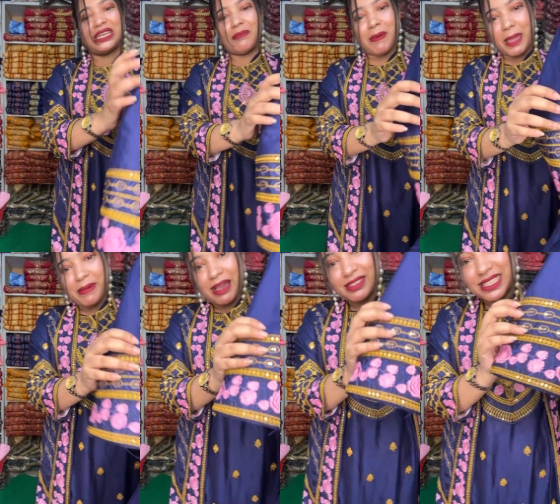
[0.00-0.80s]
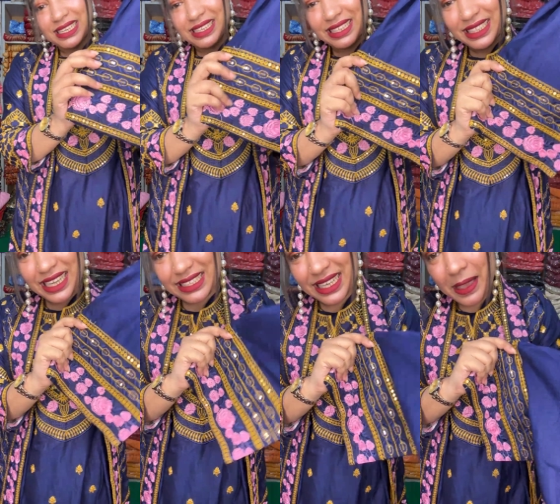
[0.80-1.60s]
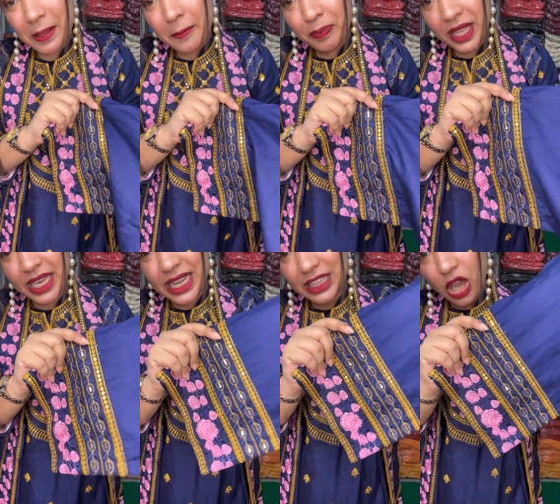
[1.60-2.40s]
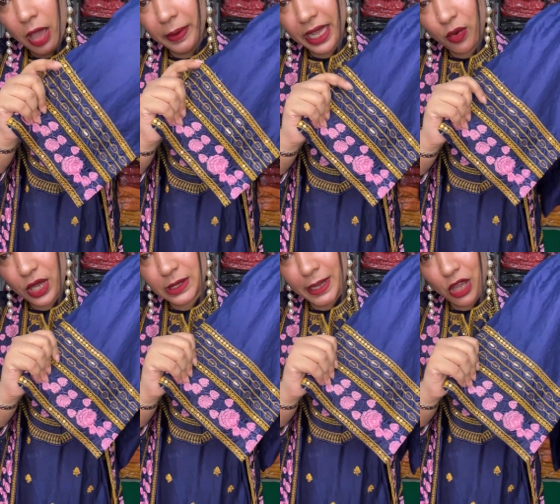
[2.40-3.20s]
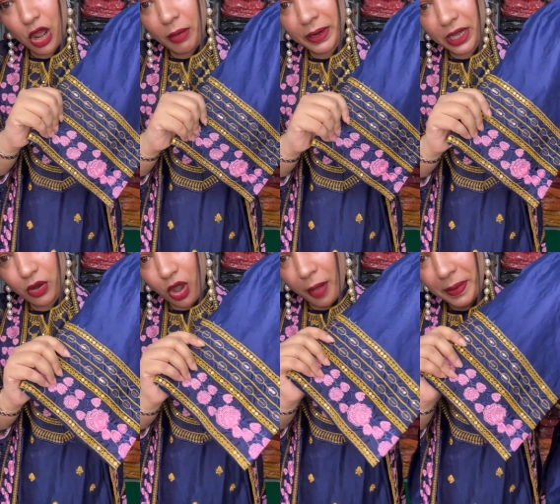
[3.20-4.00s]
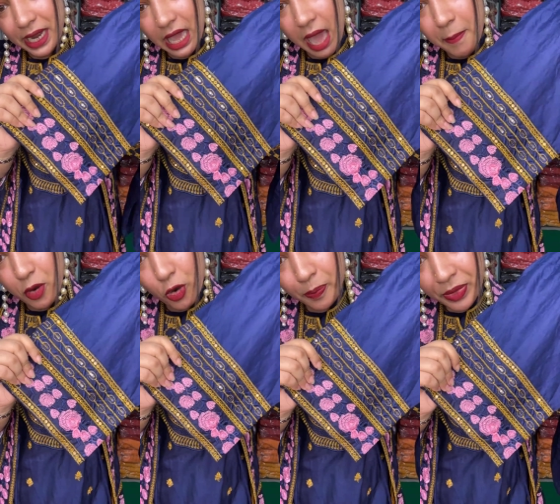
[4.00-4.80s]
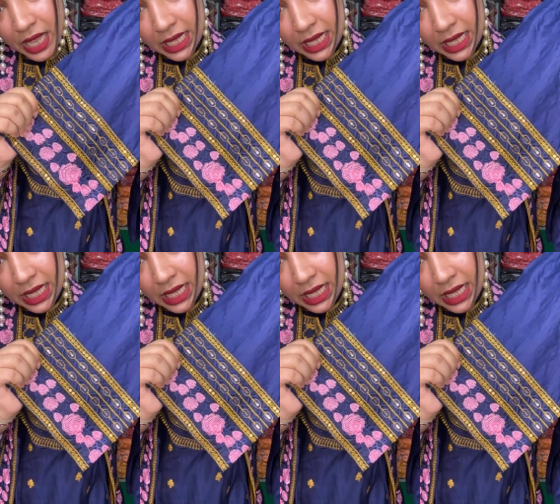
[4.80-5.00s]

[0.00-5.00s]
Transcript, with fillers: কয়টা পাইবা আমি জানি না ঠিক আছে ইন্ডিয়াতে হবে না ওয়েস্ট বেঙ্গল হবে না গো হবে না আপু